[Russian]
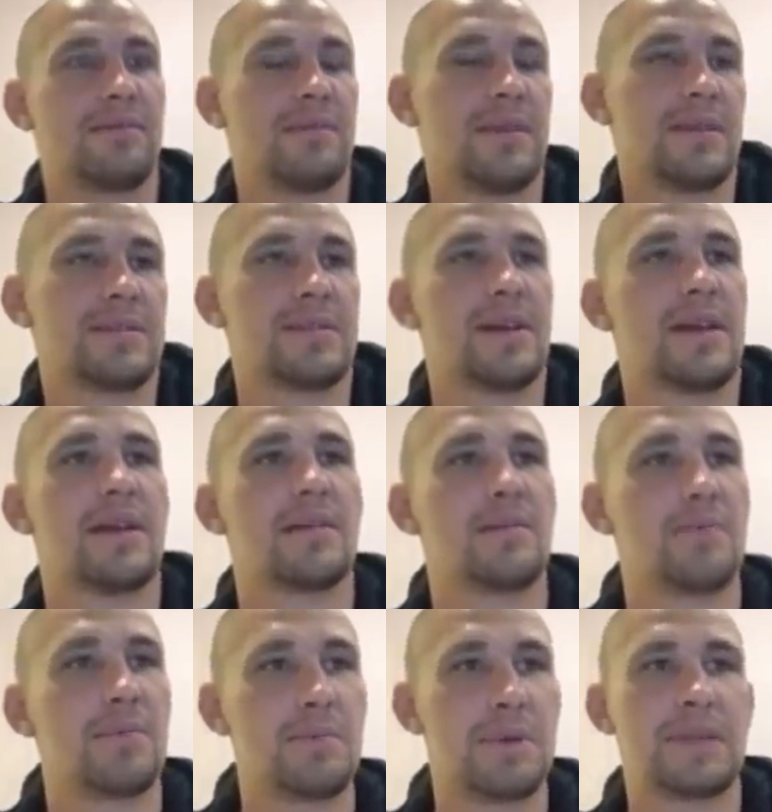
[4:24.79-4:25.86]
я не знаю, как-то
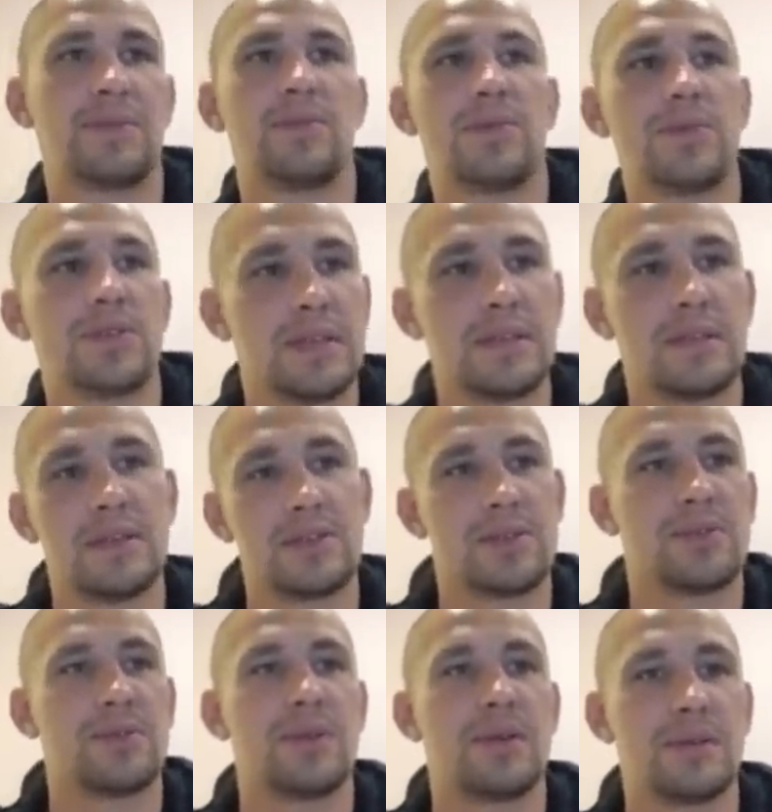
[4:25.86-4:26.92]
преподносишь ей,
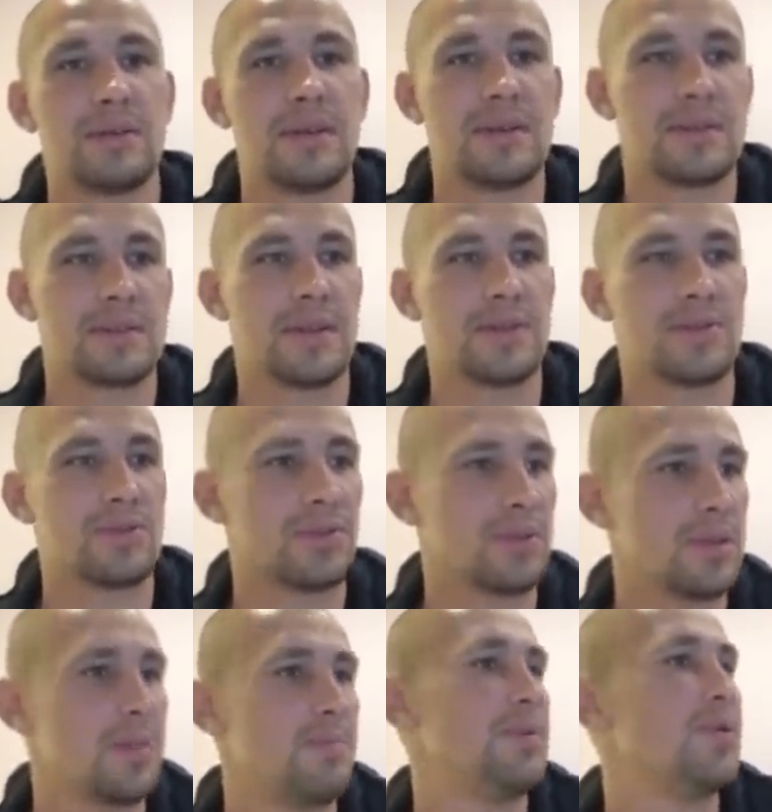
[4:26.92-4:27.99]
что ли, я не знаю, что
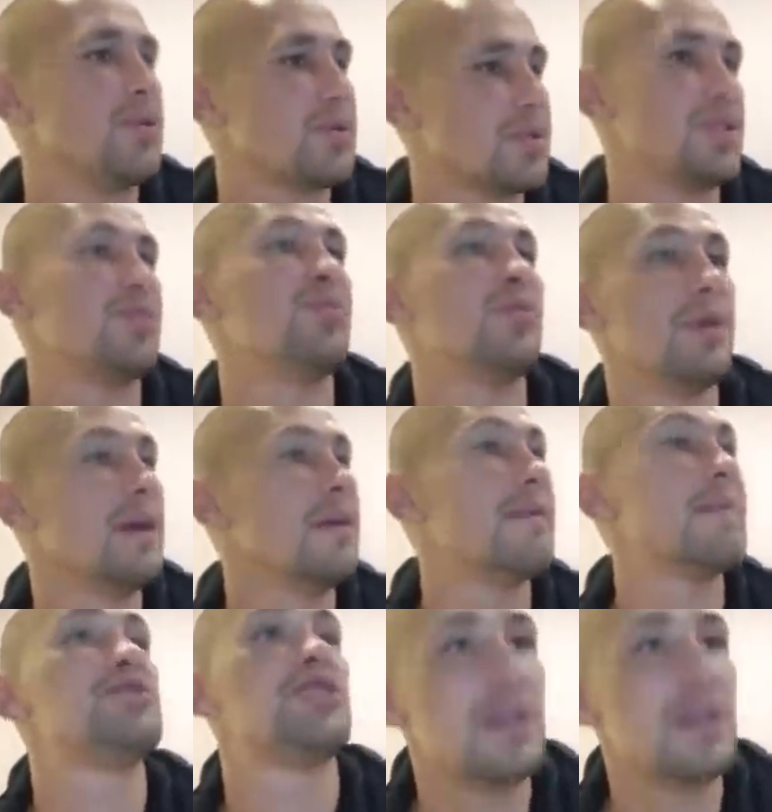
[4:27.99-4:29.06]
ты не пьешь, не ку вообще не